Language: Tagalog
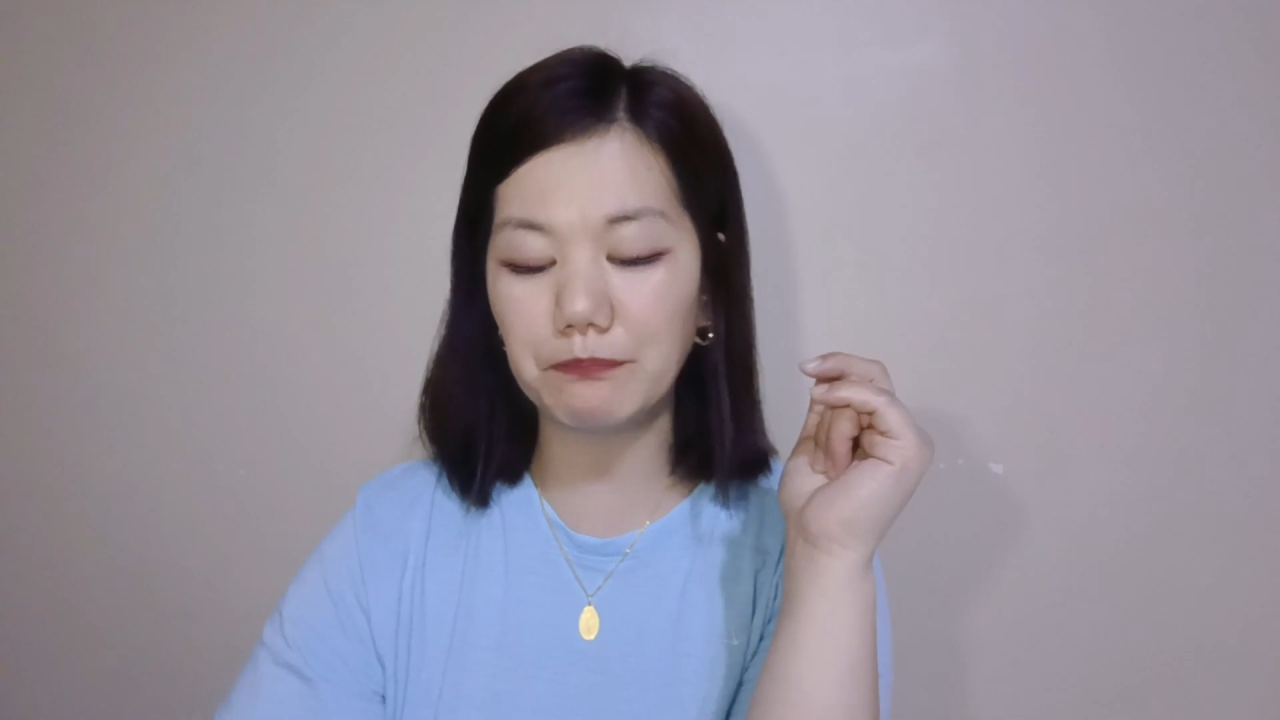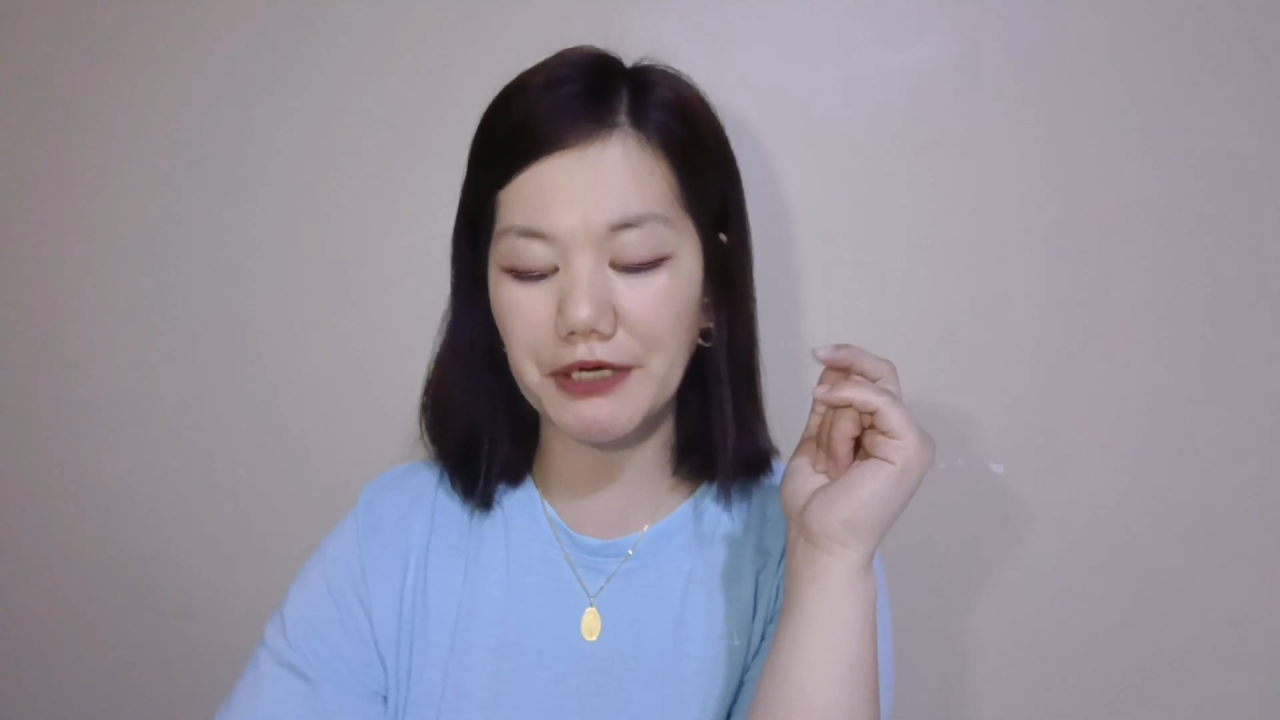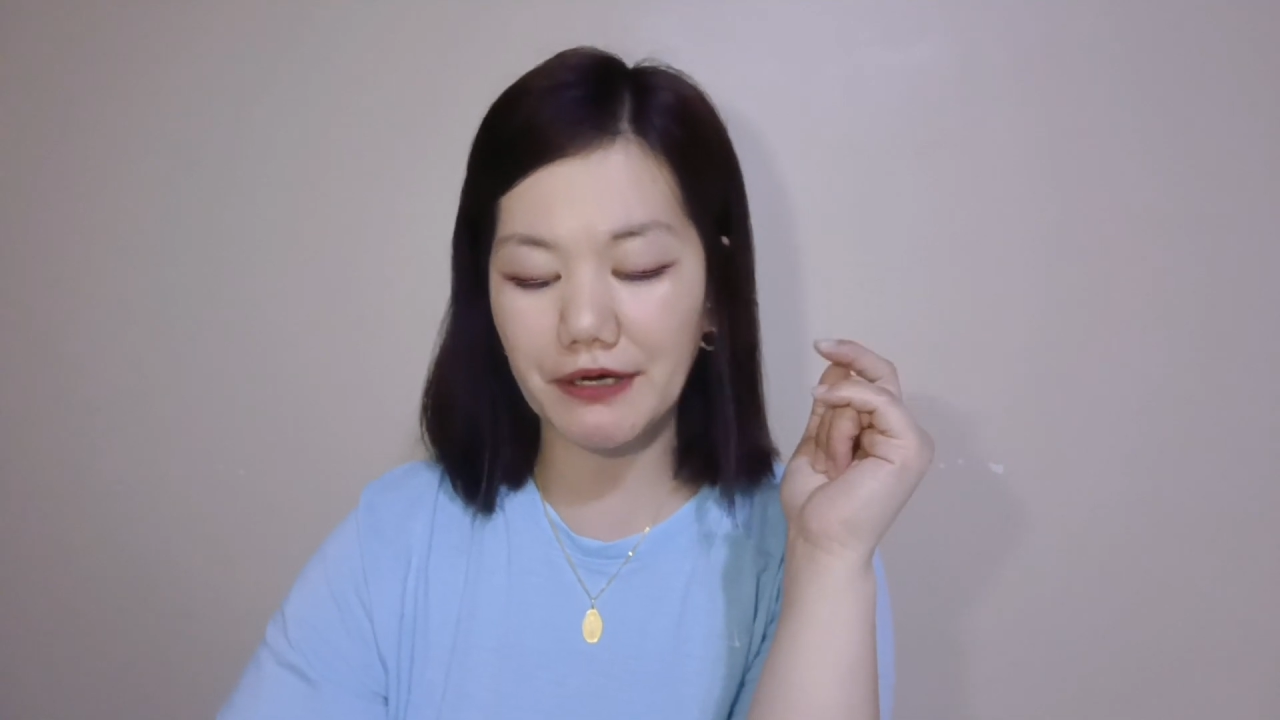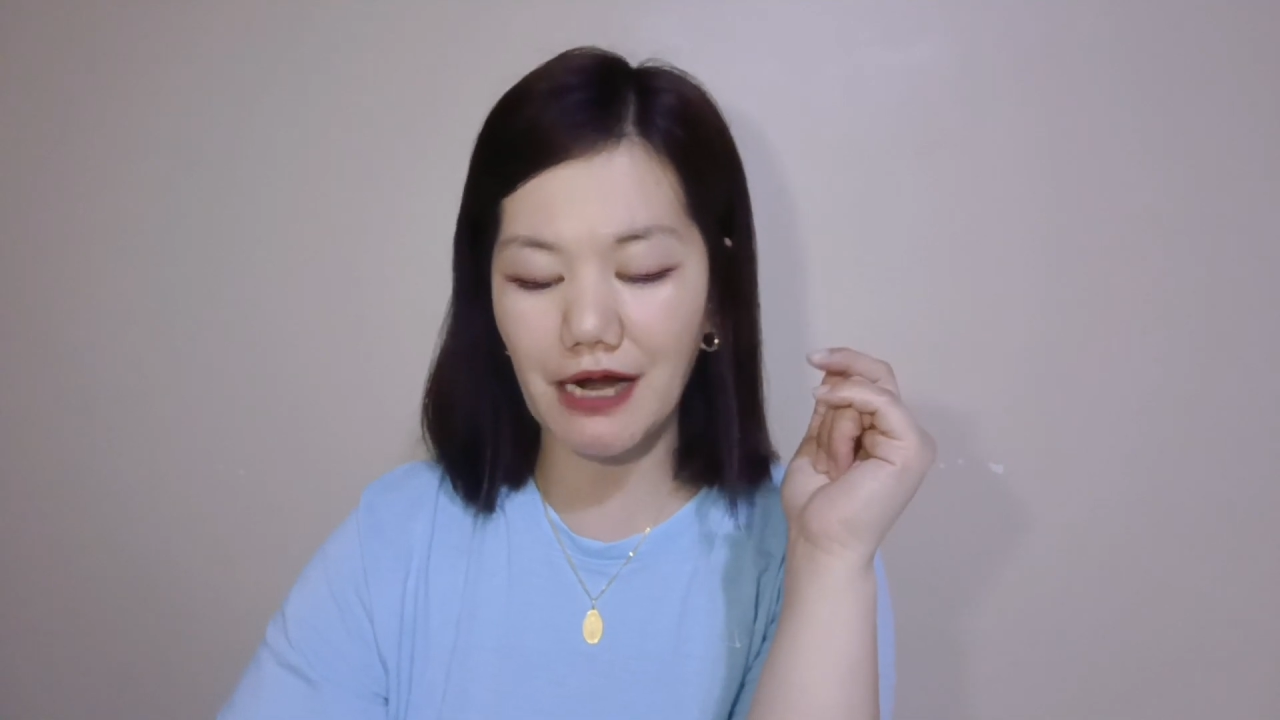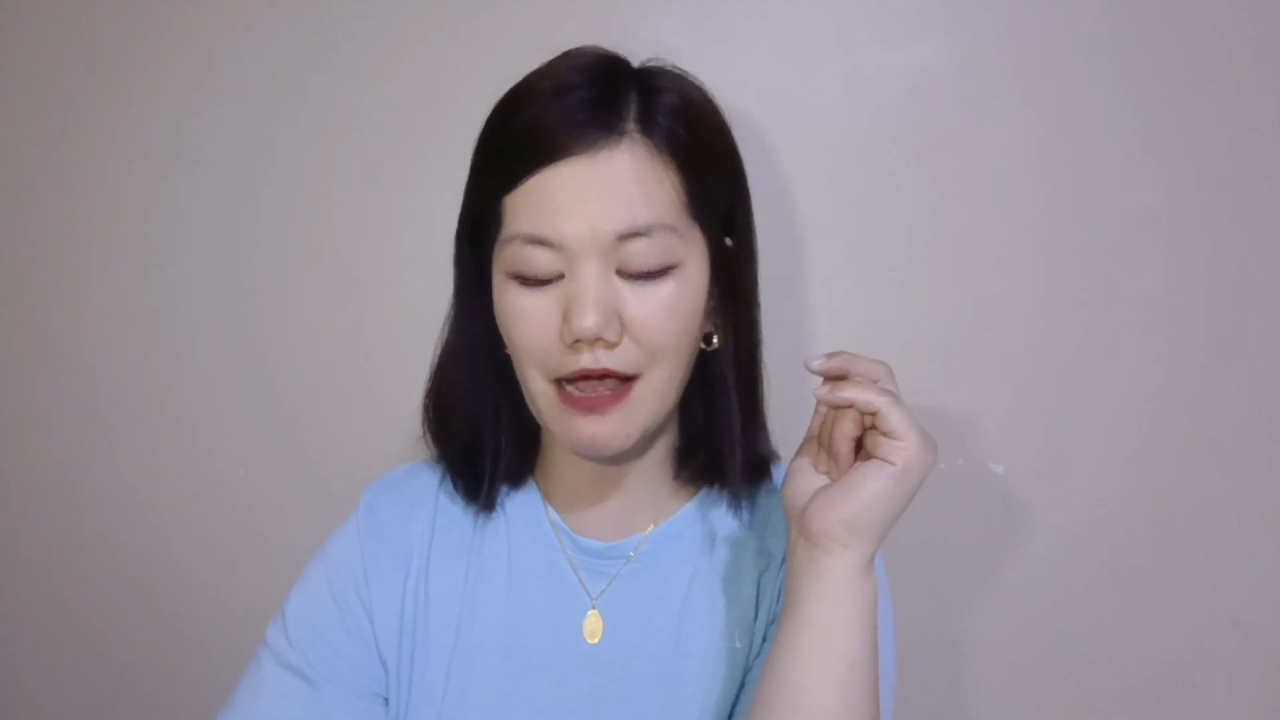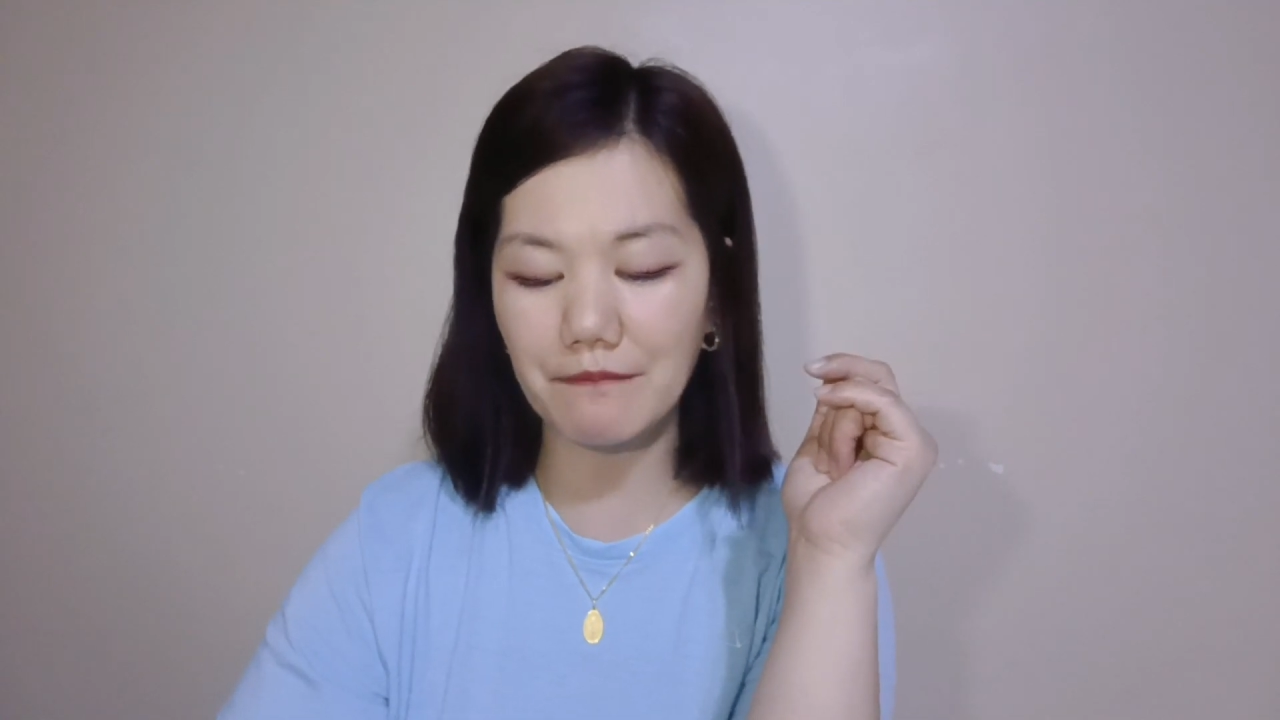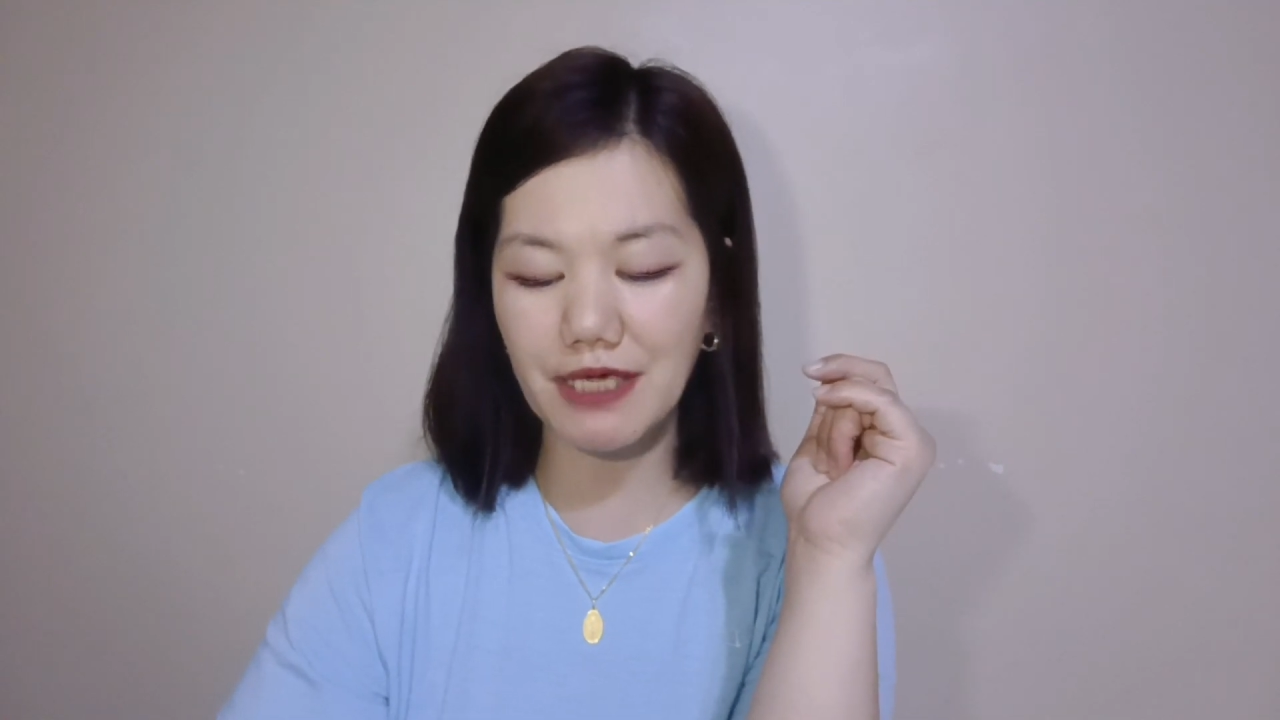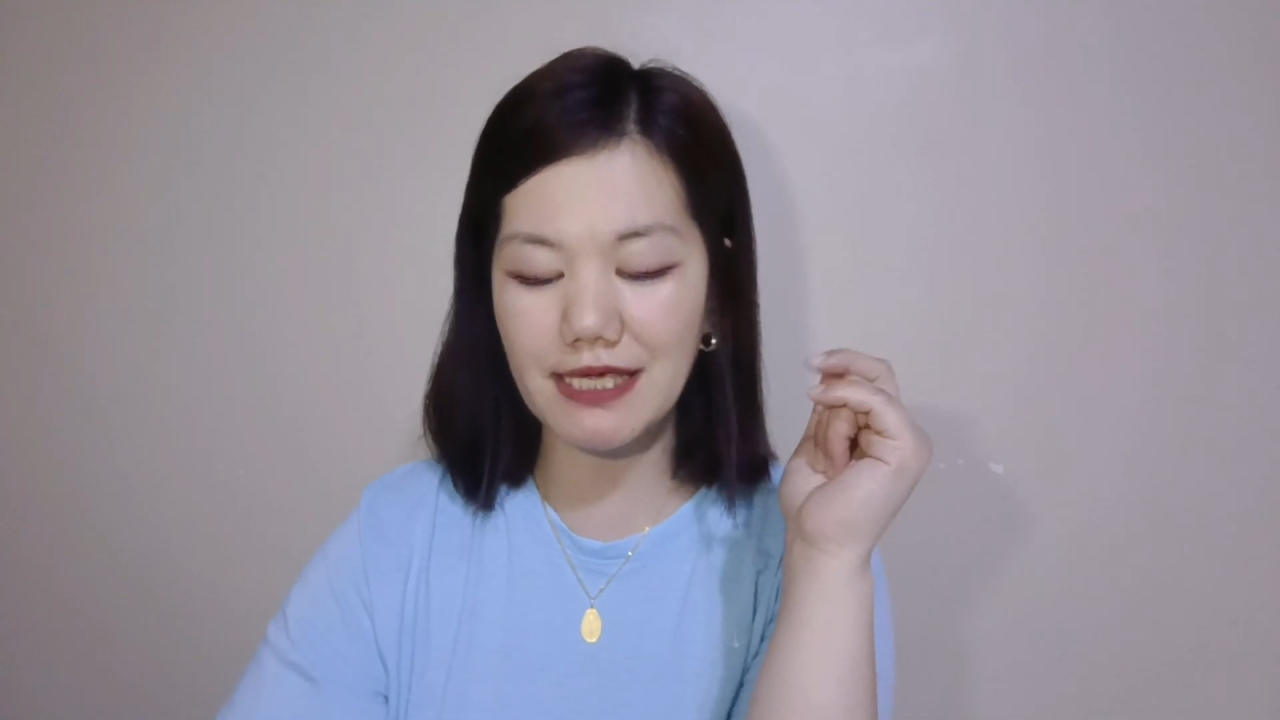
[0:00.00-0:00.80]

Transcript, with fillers: per gram